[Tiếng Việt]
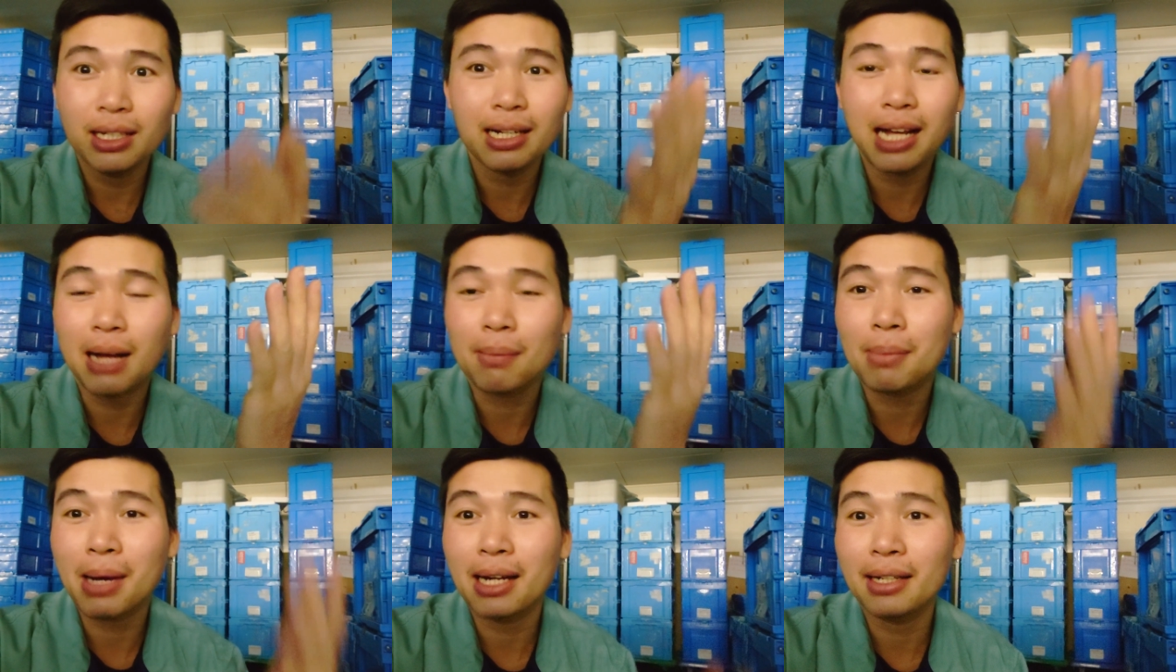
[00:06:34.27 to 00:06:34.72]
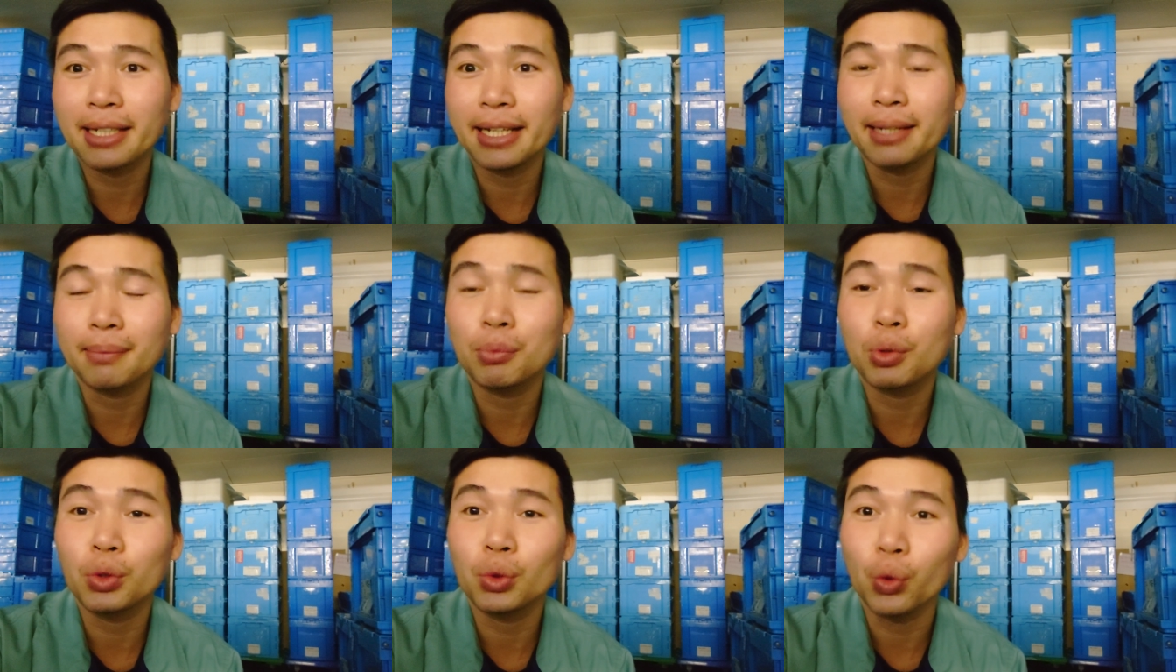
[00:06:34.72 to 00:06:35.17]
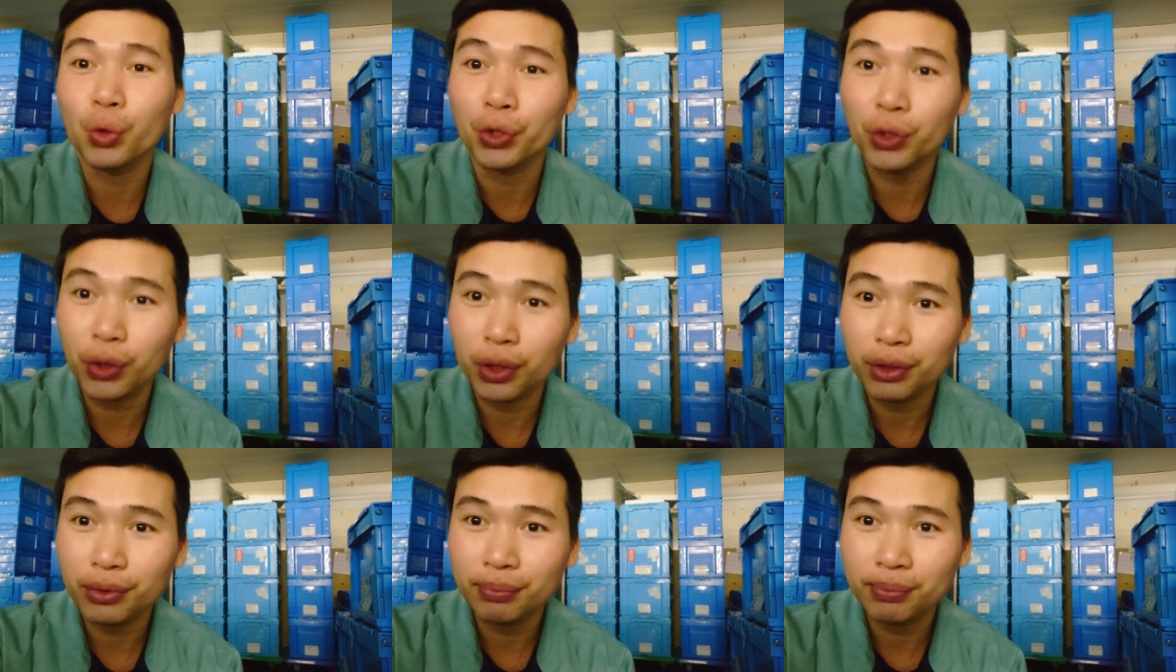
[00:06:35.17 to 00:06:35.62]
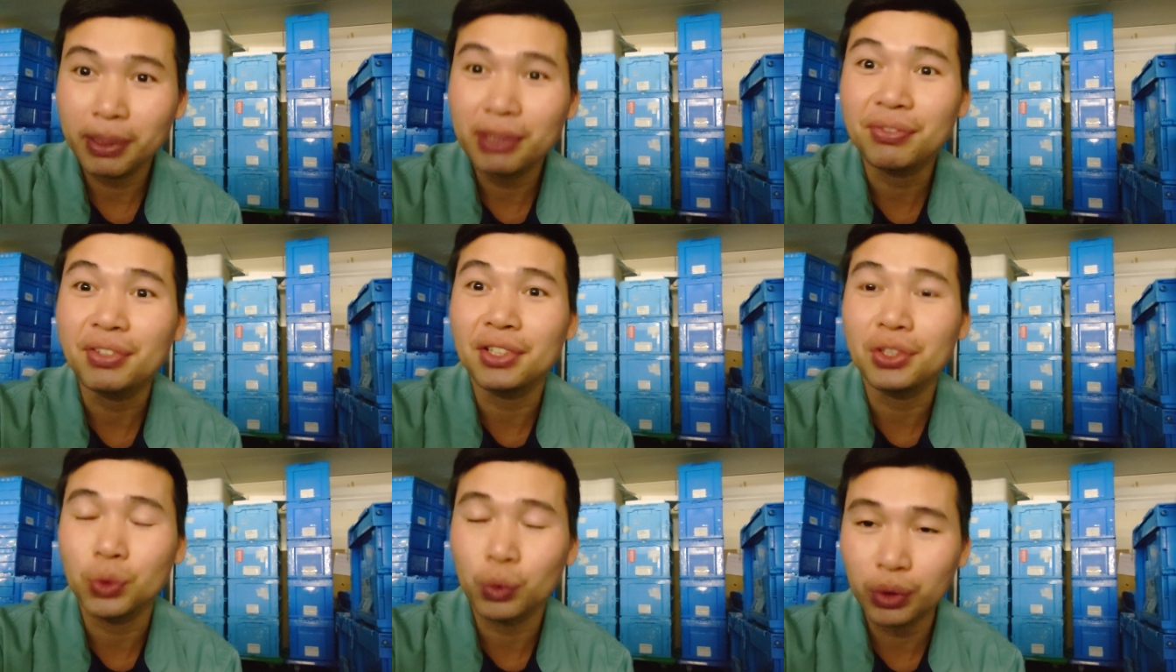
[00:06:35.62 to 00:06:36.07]
là các bạn hết buổi tối rồi
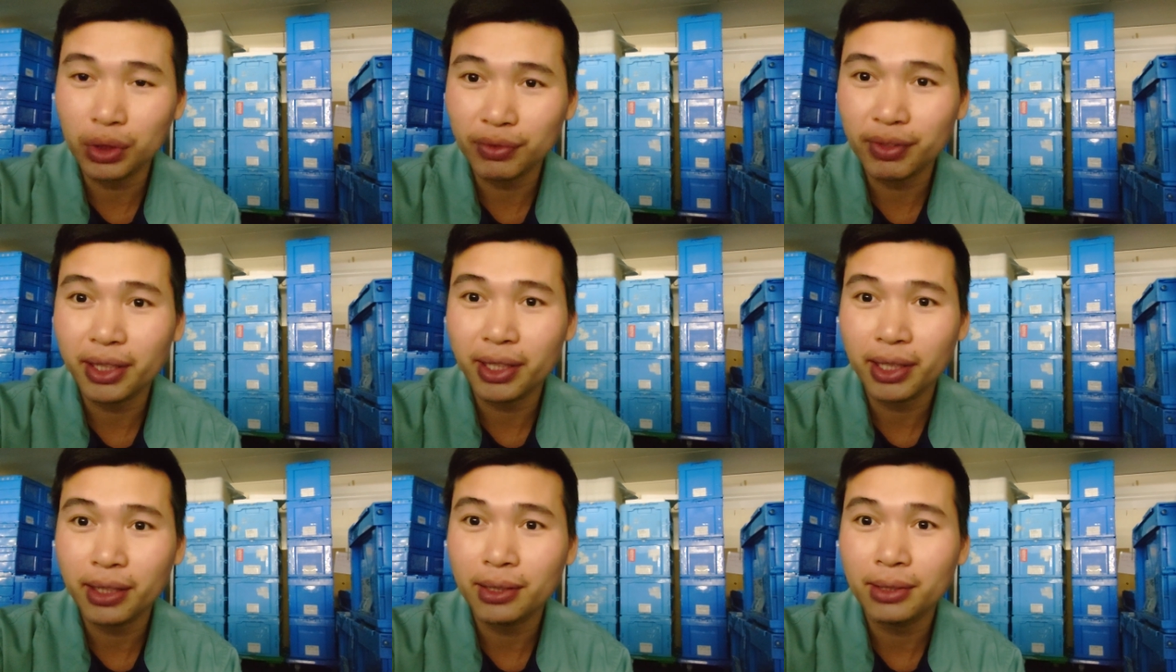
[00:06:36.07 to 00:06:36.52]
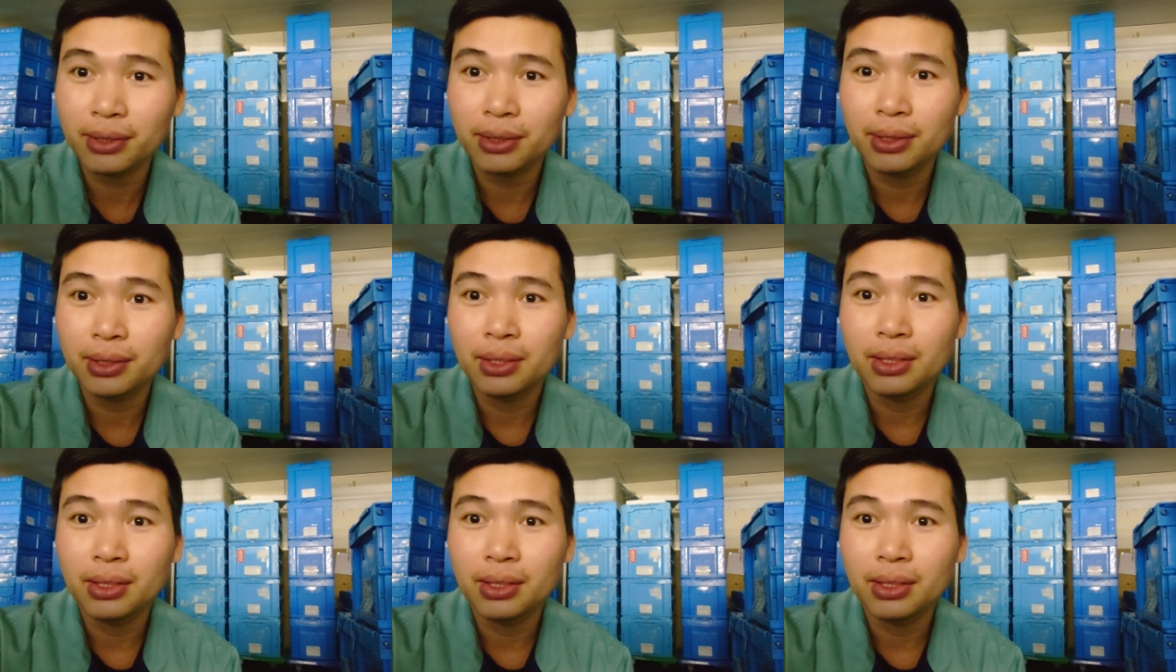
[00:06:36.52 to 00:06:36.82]
mình ví dụ như vậy ha